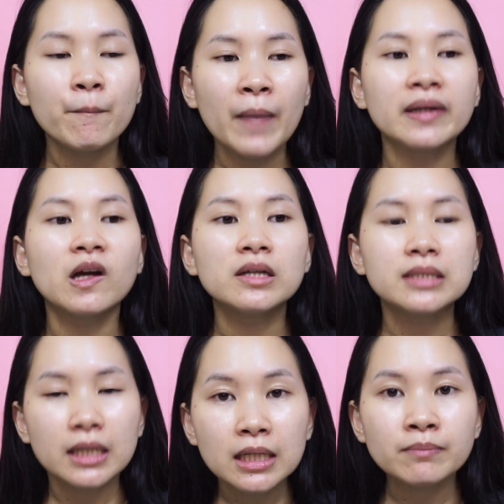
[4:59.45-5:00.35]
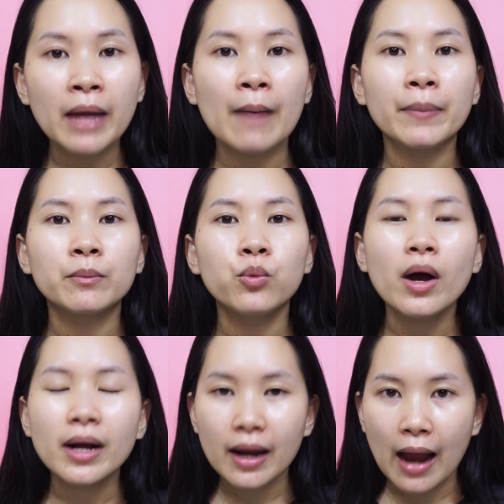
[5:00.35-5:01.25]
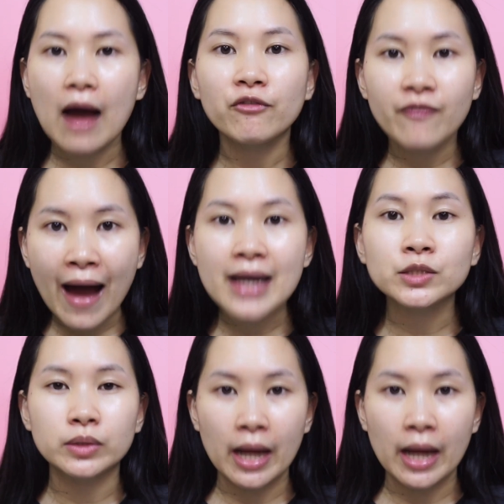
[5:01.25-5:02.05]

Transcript: มันก็จะขึ้นมาเป็นพวกกระฝ้าจุด